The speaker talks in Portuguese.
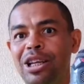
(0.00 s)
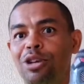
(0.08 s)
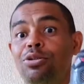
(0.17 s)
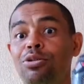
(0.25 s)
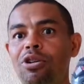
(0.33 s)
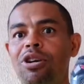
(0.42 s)

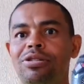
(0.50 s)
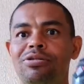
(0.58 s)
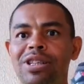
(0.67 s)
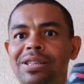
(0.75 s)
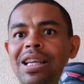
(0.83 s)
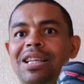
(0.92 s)
eu não gosto
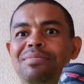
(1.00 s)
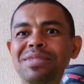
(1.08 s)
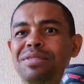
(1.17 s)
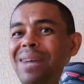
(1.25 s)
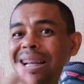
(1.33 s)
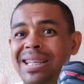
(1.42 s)
de tênis
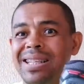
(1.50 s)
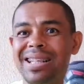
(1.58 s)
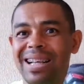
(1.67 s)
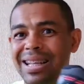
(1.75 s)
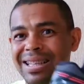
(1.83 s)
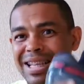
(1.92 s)
minimalista,
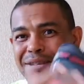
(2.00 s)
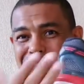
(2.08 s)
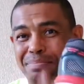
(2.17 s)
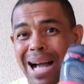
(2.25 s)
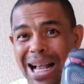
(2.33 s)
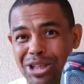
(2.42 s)
aquele tênis
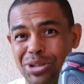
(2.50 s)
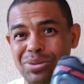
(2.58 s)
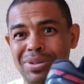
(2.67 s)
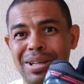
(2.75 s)
baixo.